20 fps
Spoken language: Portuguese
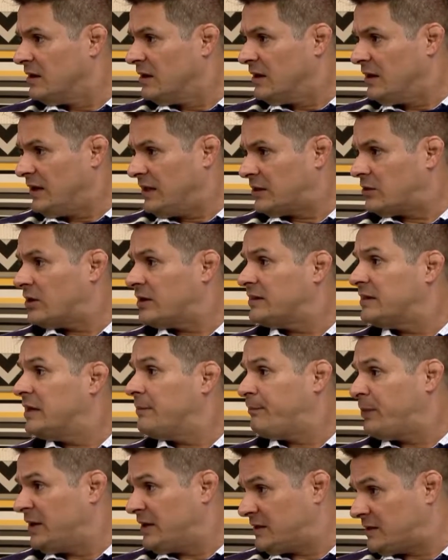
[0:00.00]
Então crianças. a
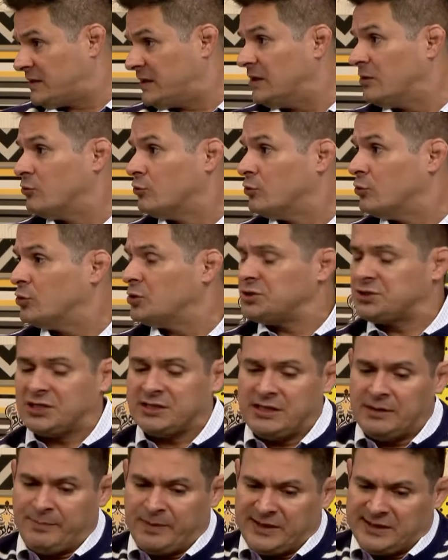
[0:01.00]
depressão hoje,
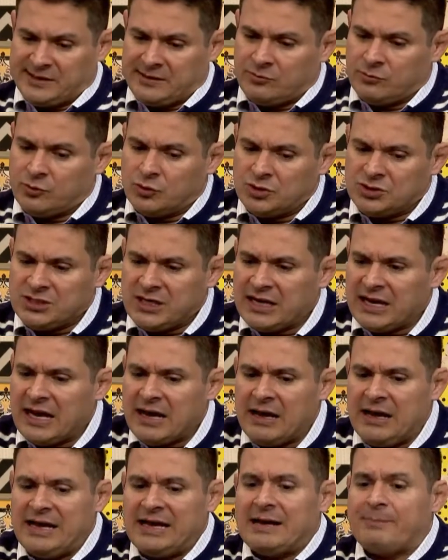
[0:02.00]
a depressão hoje
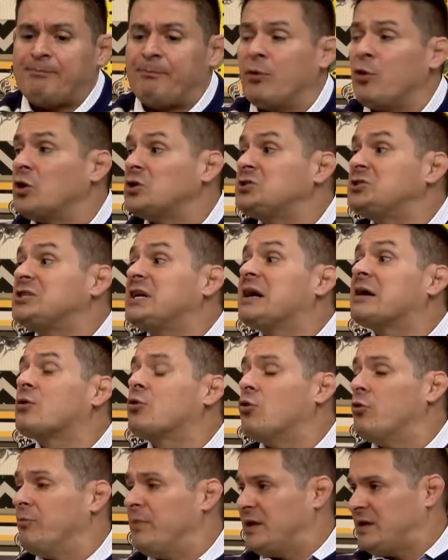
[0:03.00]
ela, ela pode
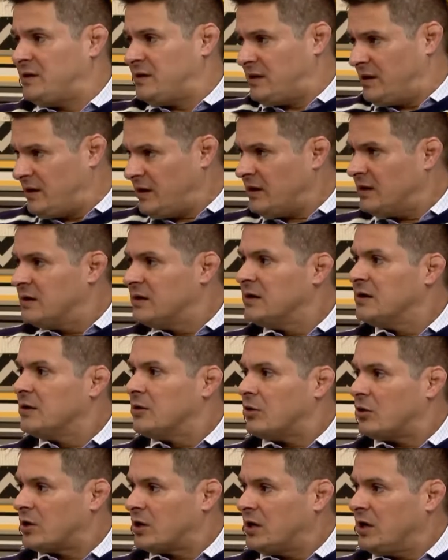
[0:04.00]
acometer
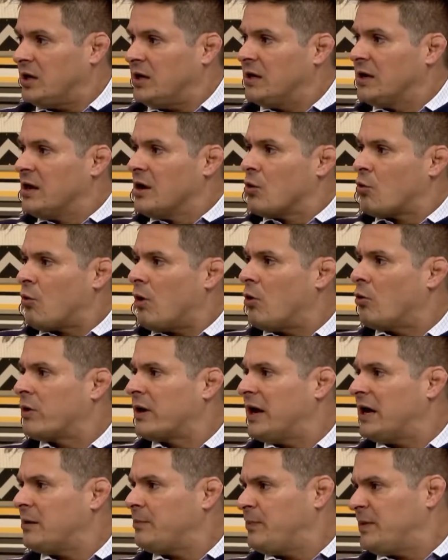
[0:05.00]
ok?
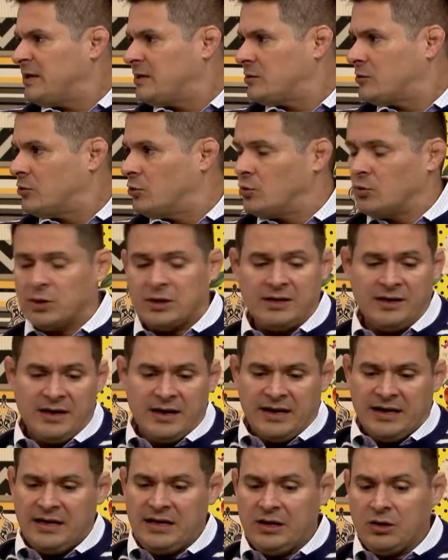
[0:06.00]
Qualquer pessoa
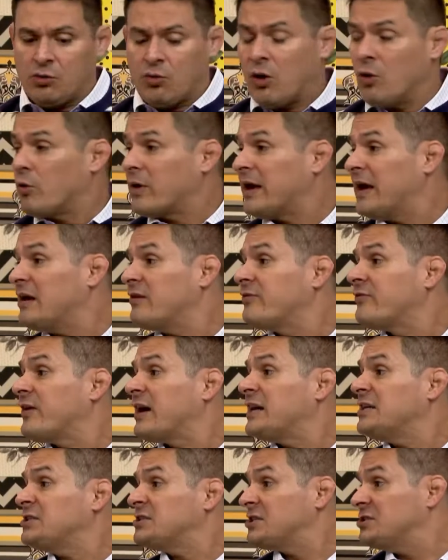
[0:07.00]
e em qualquer
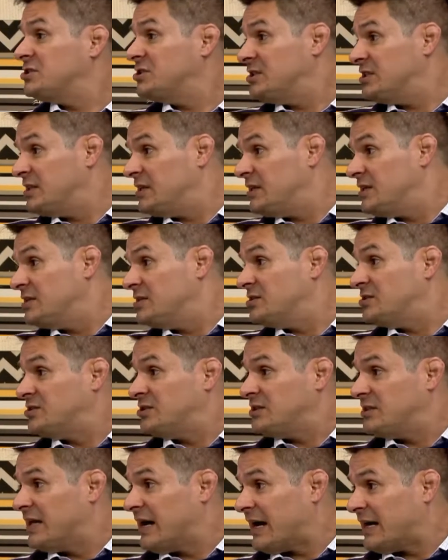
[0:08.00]
faixa de,
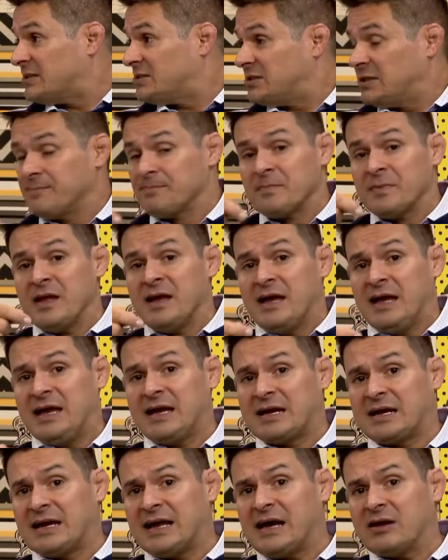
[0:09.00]
de idade.
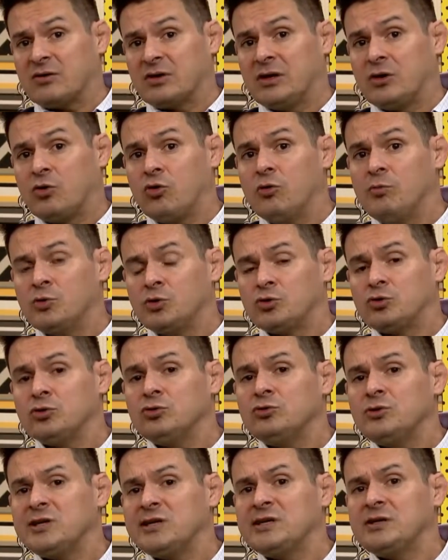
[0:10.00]
É claro que, como
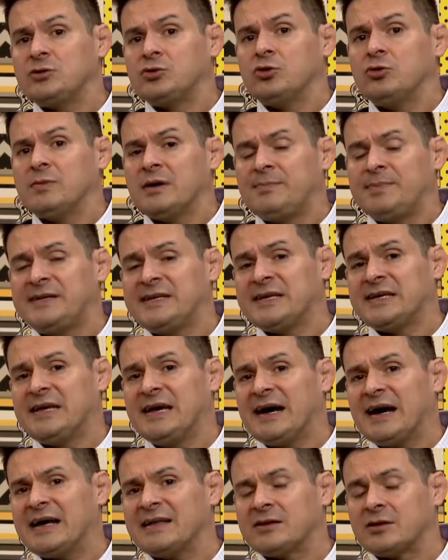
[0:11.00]
todo sintoma
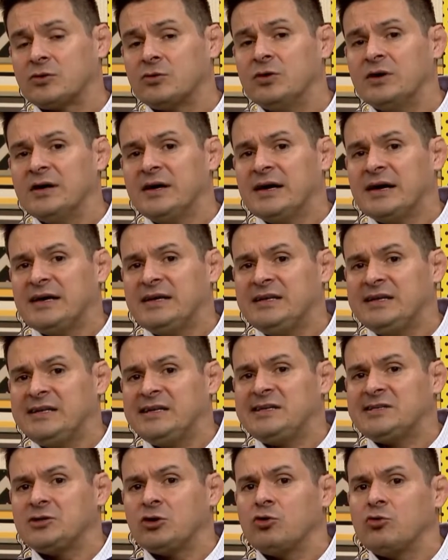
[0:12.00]
psiquiátrico,
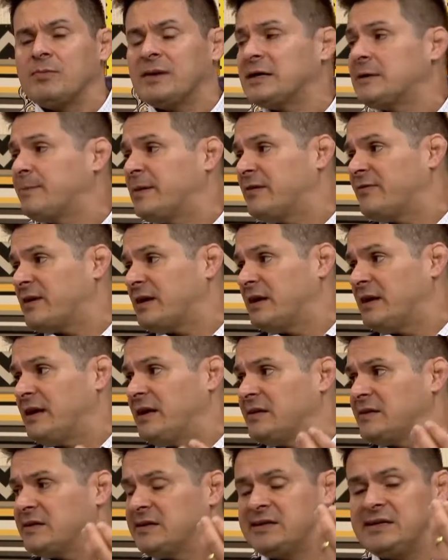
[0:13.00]
existe algumas
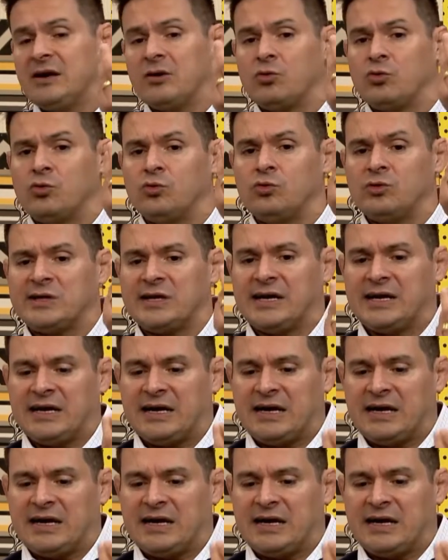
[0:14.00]
prevalências e alguns, é, é,